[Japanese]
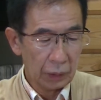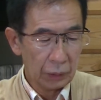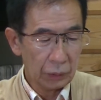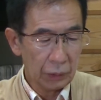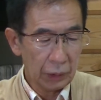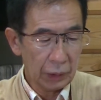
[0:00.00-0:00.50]

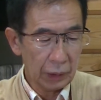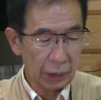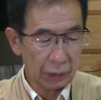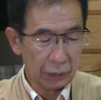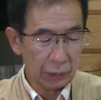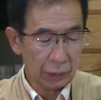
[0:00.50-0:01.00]
3D
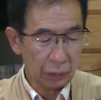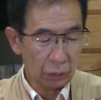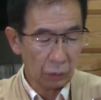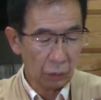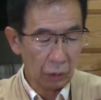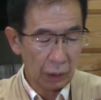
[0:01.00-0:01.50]
がついてる
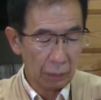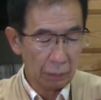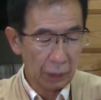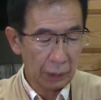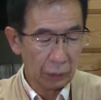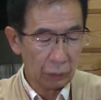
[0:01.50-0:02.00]
とこえ
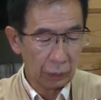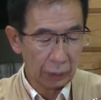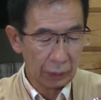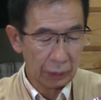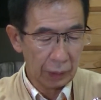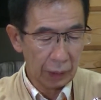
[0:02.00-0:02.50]
パリとか
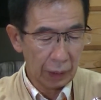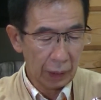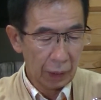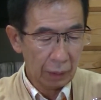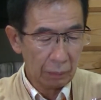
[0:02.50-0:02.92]
ですね